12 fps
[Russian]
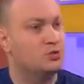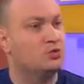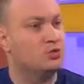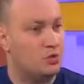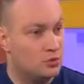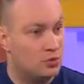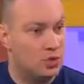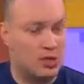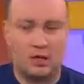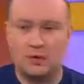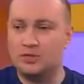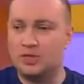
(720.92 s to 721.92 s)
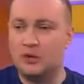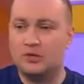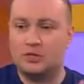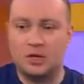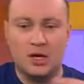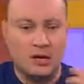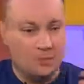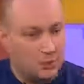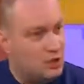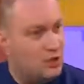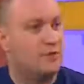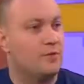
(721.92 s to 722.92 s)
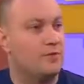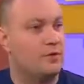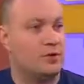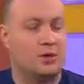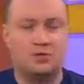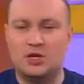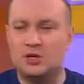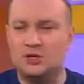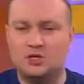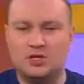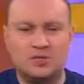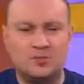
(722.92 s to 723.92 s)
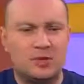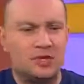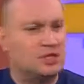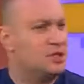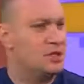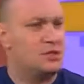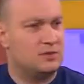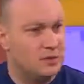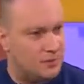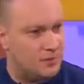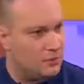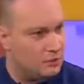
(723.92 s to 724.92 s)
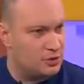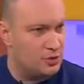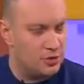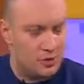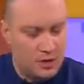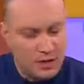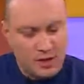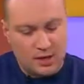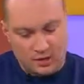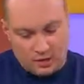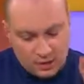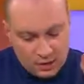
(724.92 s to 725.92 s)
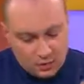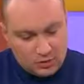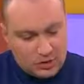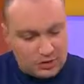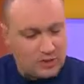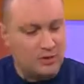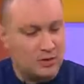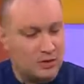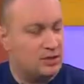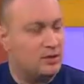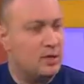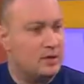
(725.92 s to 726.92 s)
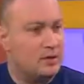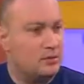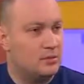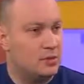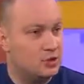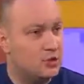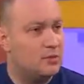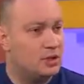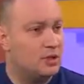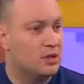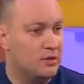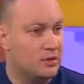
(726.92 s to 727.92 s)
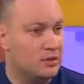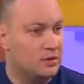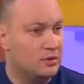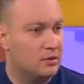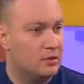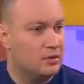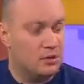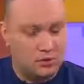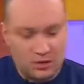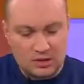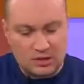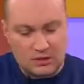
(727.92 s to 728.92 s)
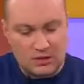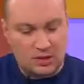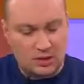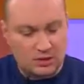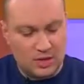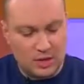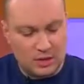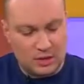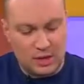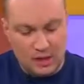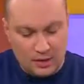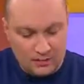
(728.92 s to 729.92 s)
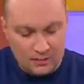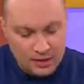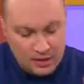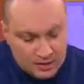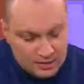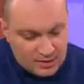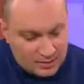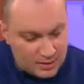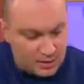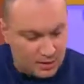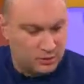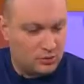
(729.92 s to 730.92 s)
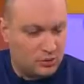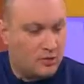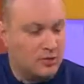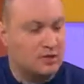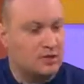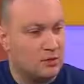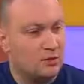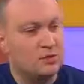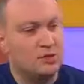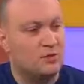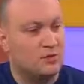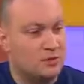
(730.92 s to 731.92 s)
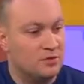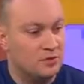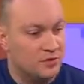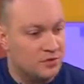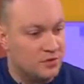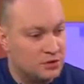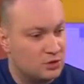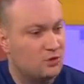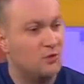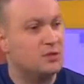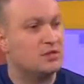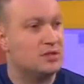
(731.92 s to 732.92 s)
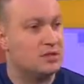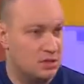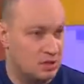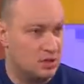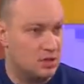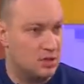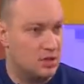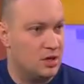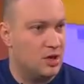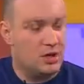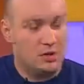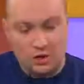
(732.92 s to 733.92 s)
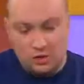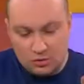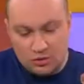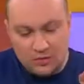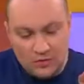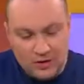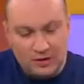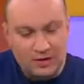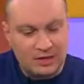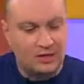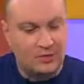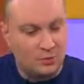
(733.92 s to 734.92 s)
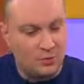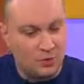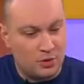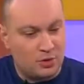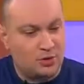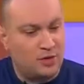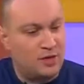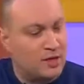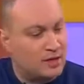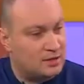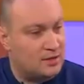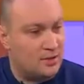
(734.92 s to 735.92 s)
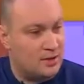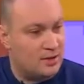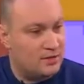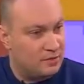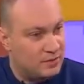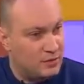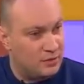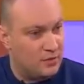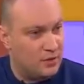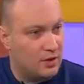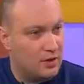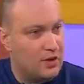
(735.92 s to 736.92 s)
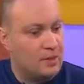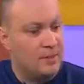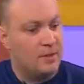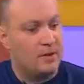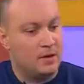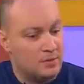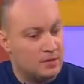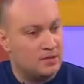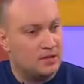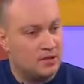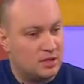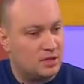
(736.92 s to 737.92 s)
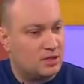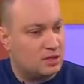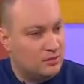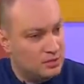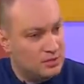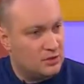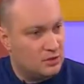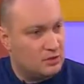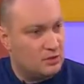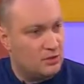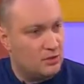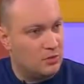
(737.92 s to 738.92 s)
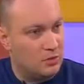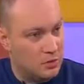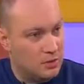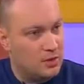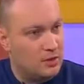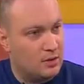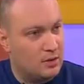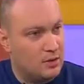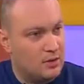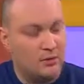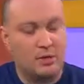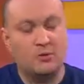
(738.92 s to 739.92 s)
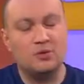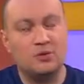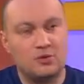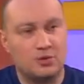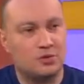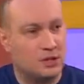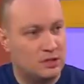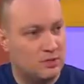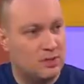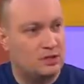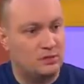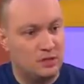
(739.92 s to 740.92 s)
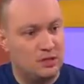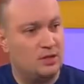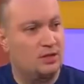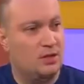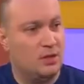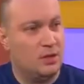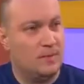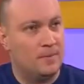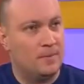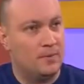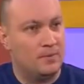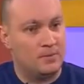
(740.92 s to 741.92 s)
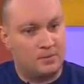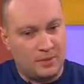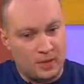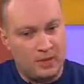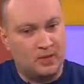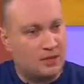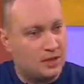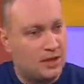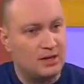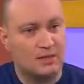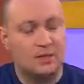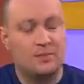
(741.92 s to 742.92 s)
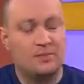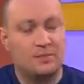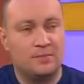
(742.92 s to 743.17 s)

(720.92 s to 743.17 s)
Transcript: жмут руки, они общаются по телефону, они общаются через многочисленных своих помощников. Никто достоверно не знает, о чем они говорят. Никто достоверно не знает принципы, которые были заложены в основу Минских соглашений. Никто не видел до сих пор текста парафированного э, Минских соглашений, Минского протокола. Понимаете? Нам очень сложно экспертам делать э, какие-то анализы или